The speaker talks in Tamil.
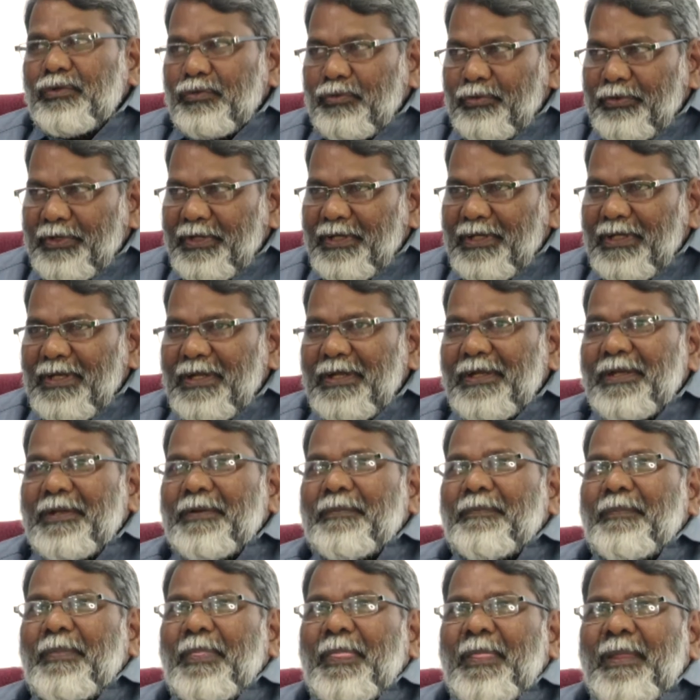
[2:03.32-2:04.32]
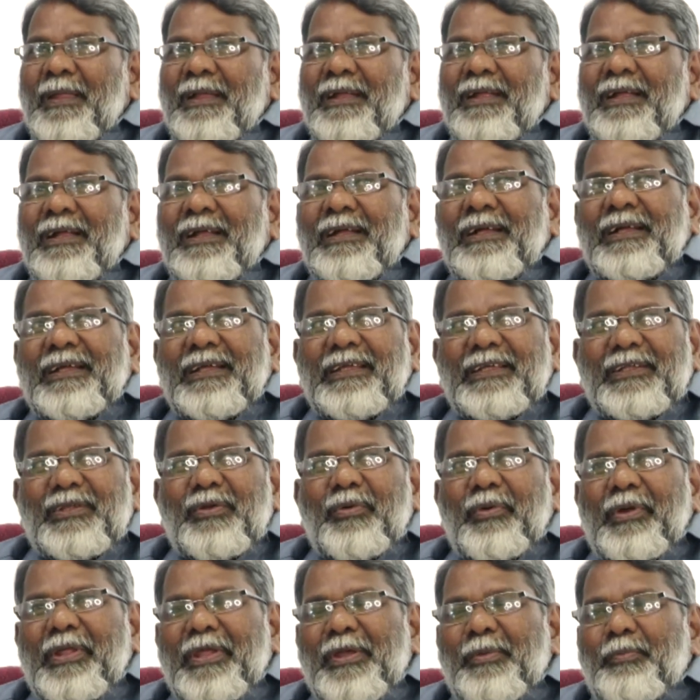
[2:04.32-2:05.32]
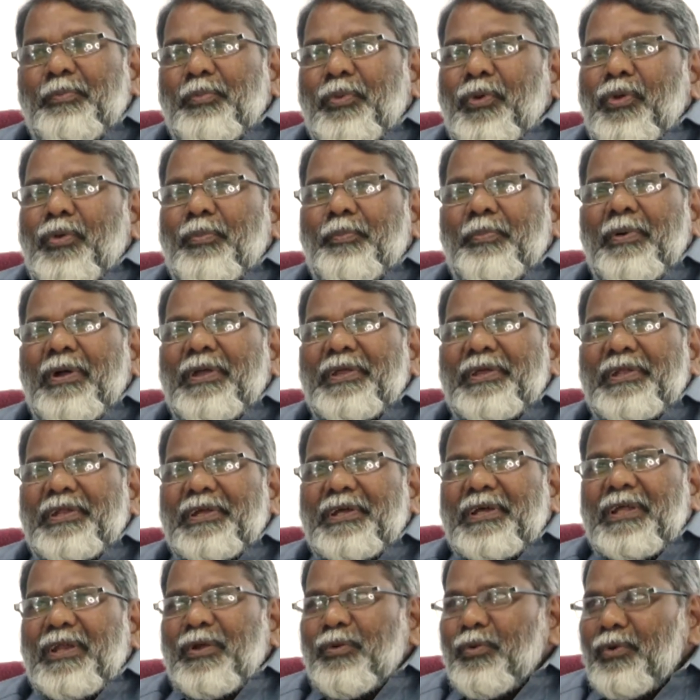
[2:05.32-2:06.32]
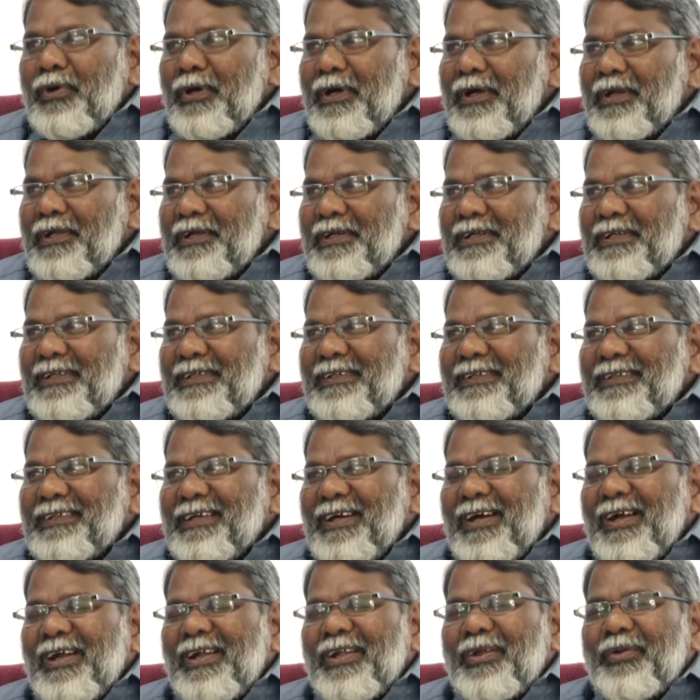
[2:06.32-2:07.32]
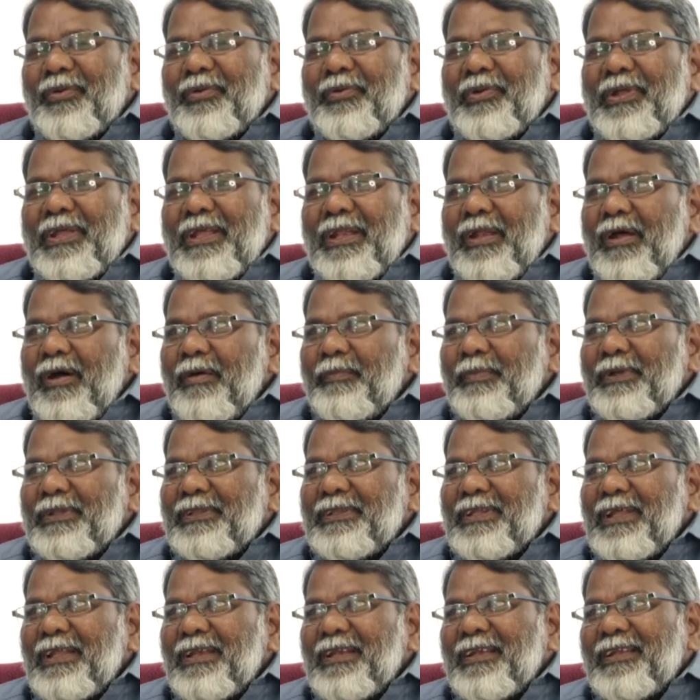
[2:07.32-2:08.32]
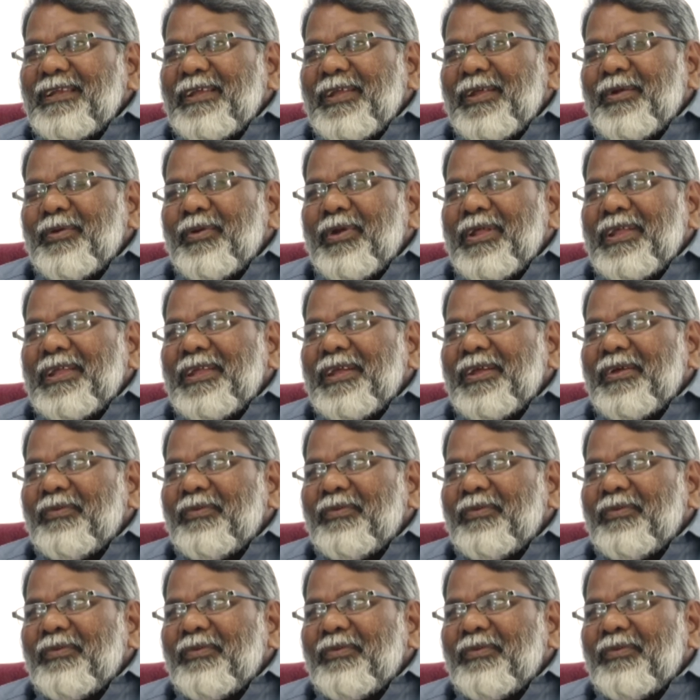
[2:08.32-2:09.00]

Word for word: துதிக்கிறேன் இதனுடைய பொறுப்பாக இருக்கிற உங்களுக்கு ஆண்டோடைய நாமத்தில் என்னுடைய